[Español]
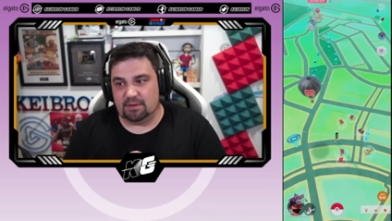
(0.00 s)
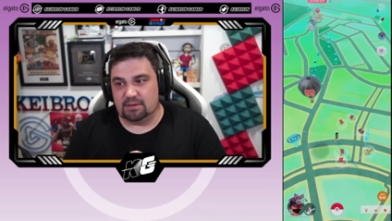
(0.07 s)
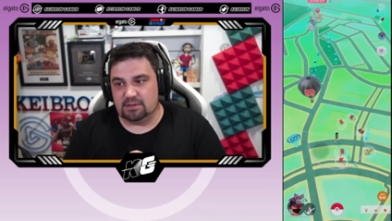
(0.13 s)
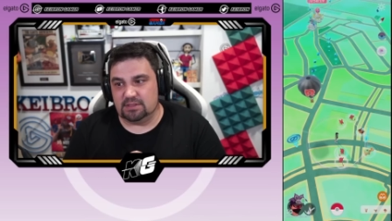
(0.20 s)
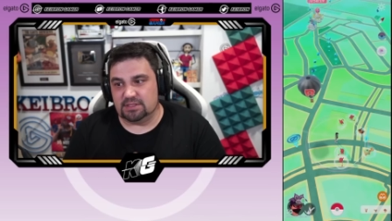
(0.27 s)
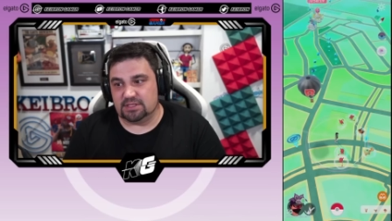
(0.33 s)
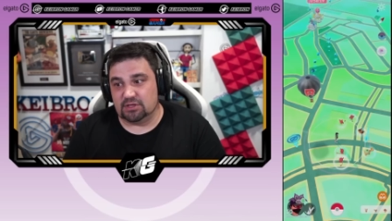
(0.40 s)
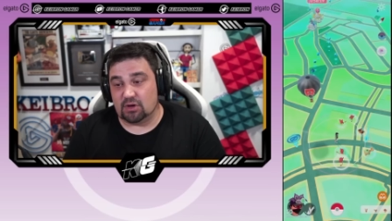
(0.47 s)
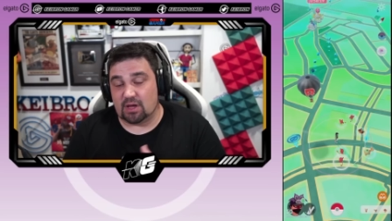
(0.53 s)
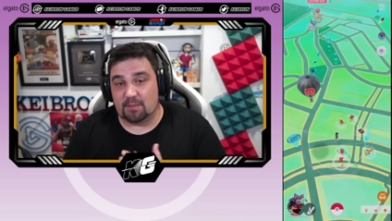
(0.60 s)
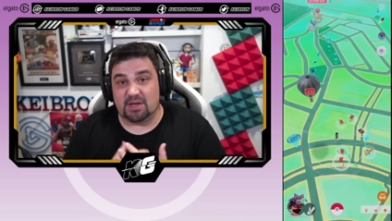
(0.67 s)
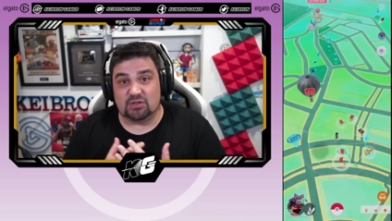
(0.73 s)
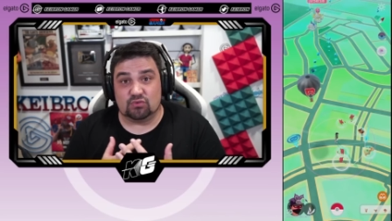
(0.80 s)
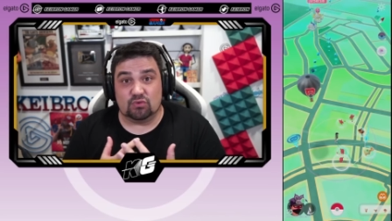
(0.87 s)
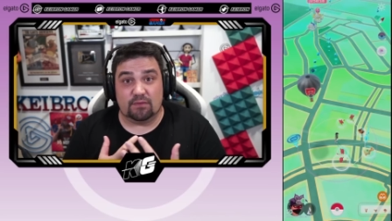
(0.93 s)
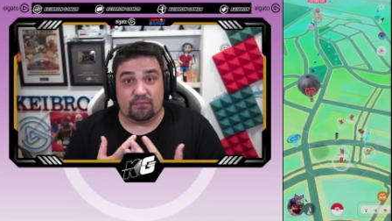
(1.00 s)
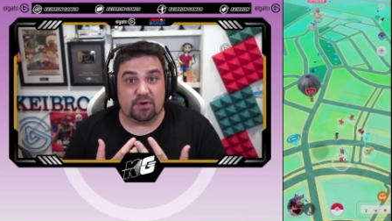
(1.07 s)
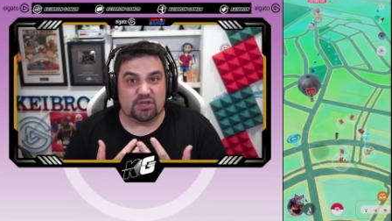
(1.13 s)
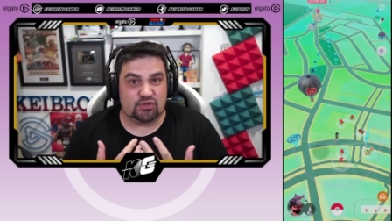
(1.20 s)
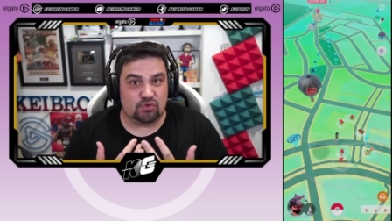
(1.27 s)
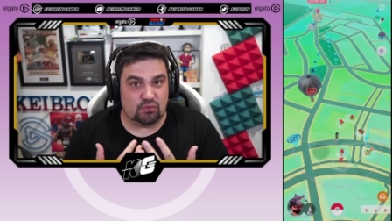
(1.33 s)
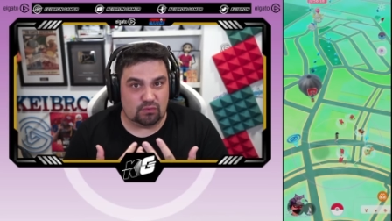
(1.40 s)
sino que además uno fue
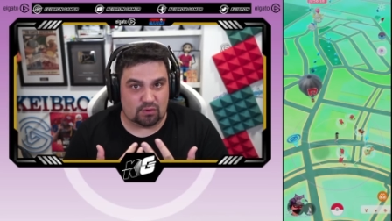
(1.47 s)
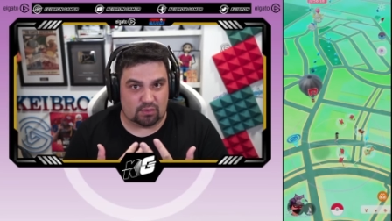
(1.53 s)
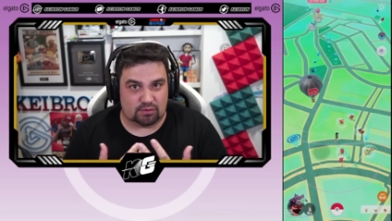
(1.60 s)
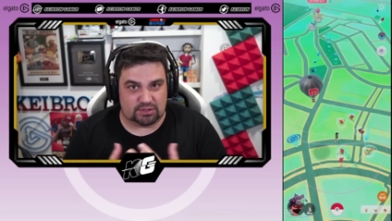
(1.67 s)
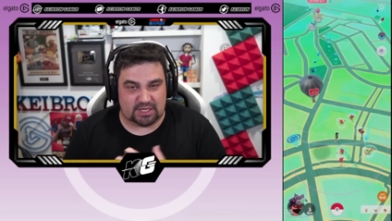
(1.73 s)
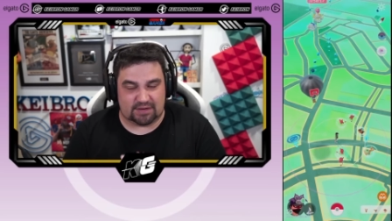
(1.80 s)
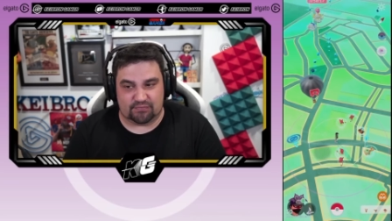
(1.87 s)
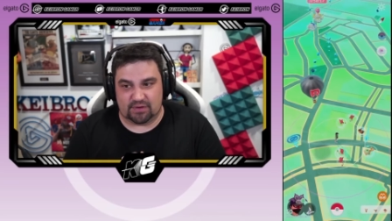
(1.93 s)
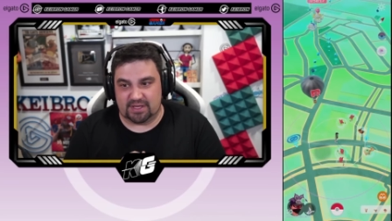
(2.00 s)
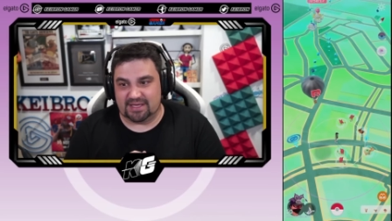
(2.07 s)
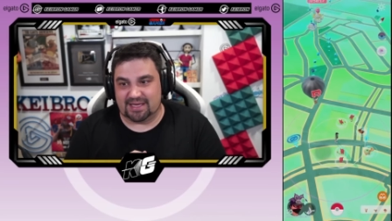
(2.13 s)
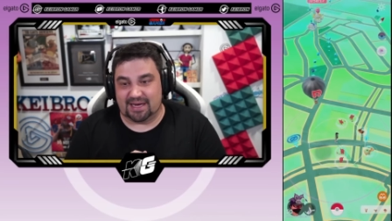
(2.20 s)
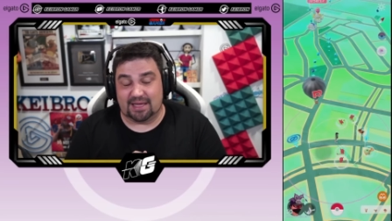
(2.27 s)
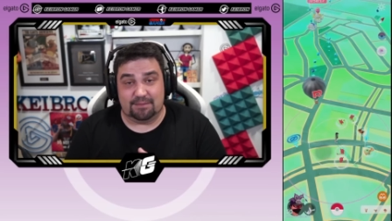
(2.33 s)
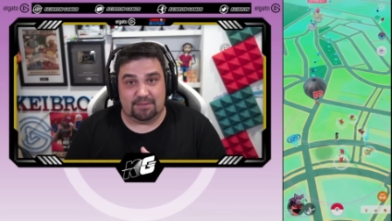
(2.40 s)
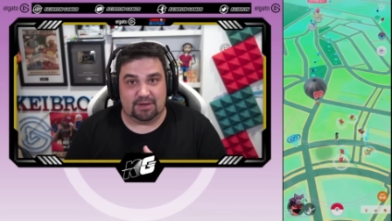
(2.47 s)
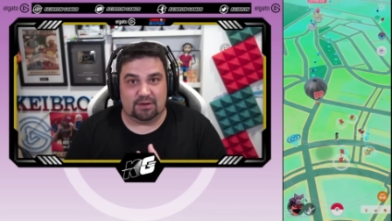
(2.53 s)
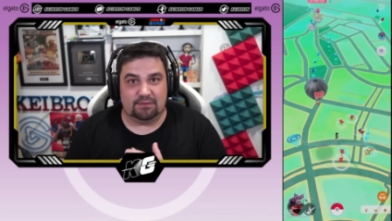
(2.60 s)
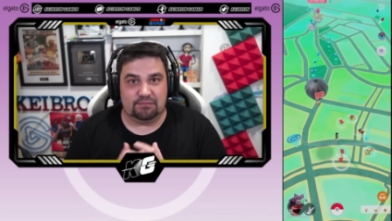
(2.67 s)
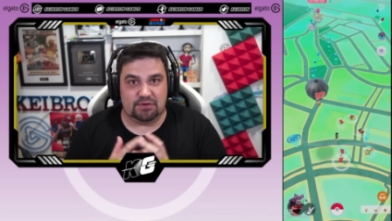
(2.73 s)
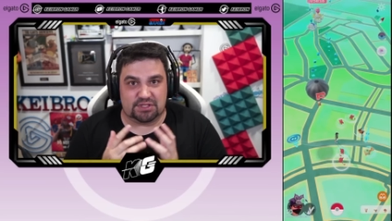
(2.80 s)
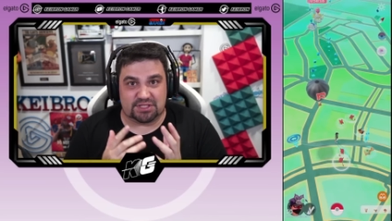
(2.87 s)
Shundo, o sea, fue increíble, ¿no?
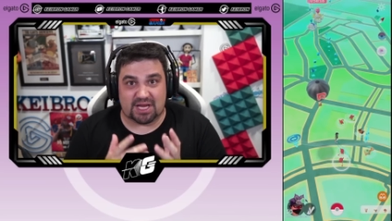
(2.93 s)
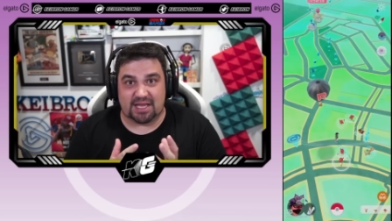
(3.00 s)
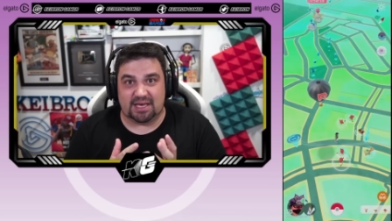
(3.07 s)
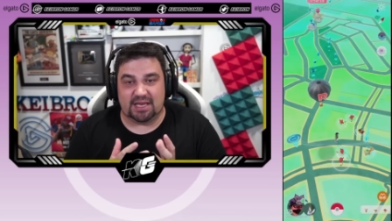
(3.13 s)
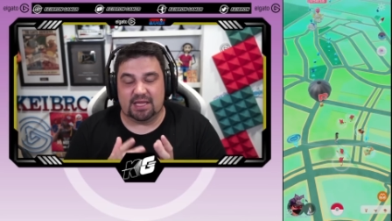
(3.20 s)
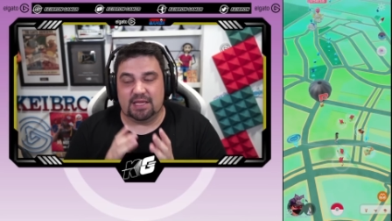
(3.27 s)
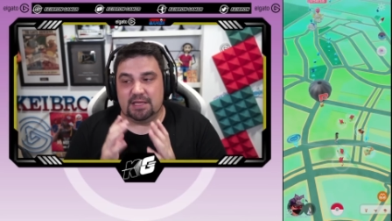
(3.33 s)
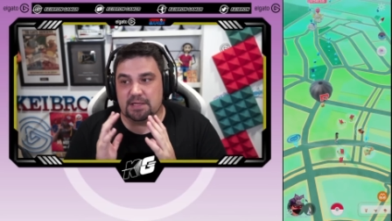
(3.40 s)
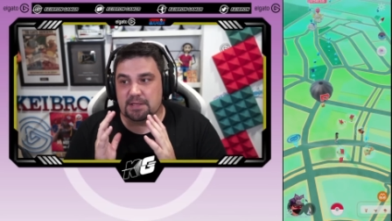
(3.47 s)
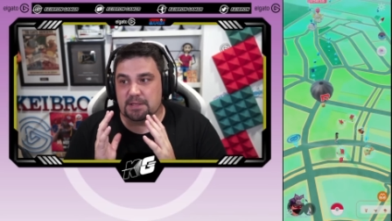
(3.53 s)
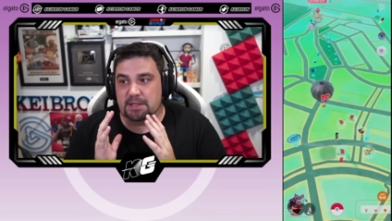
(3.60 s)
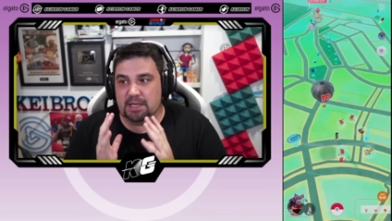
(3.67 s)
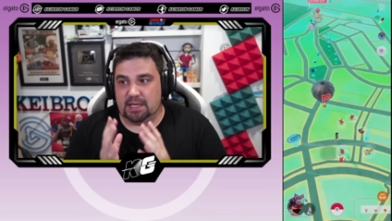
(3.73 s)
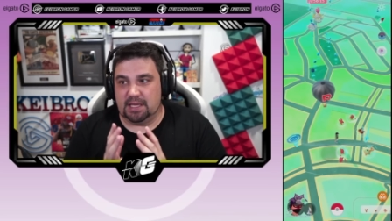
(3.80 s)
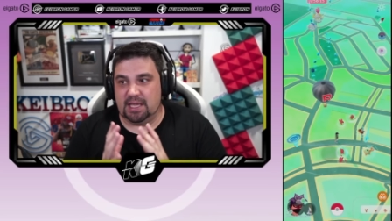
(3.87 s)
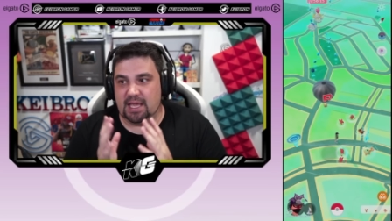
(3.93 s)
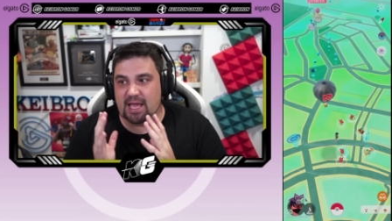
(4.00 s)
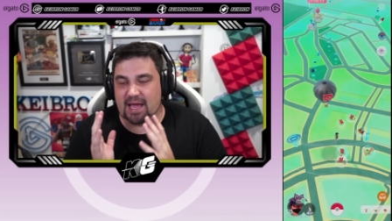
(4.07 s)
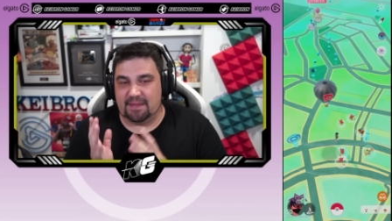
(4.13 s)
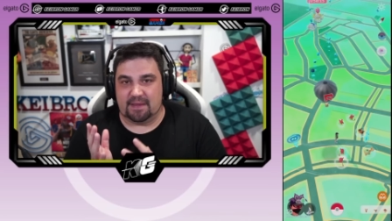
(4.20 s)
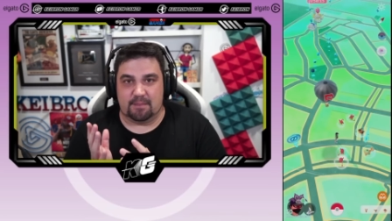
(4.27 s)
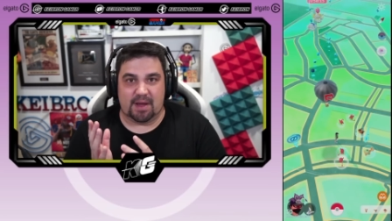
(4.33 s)
Fue Shiny y
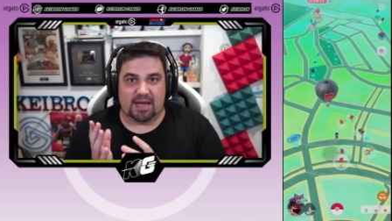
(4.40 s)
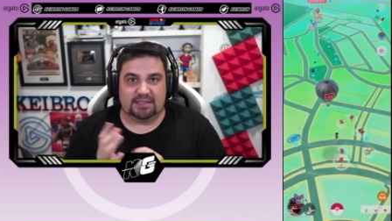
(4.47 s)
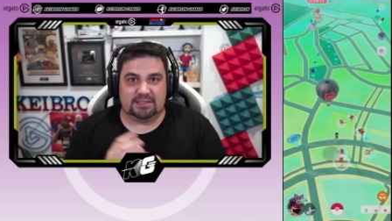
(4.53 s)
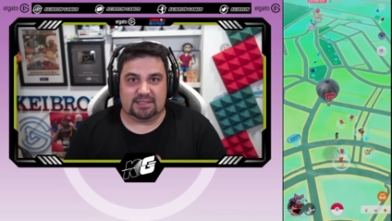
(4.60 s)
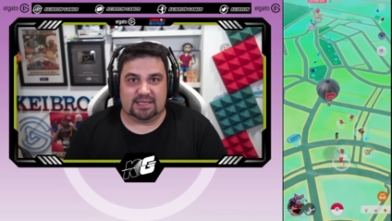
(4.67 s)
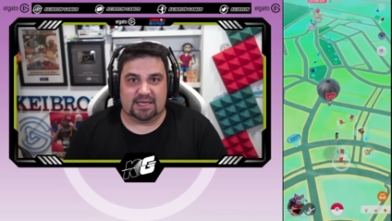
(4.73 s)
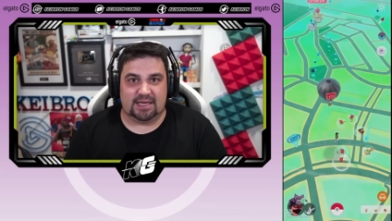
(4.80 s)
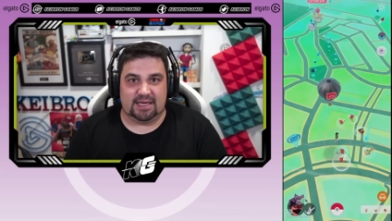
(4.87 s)
además 100%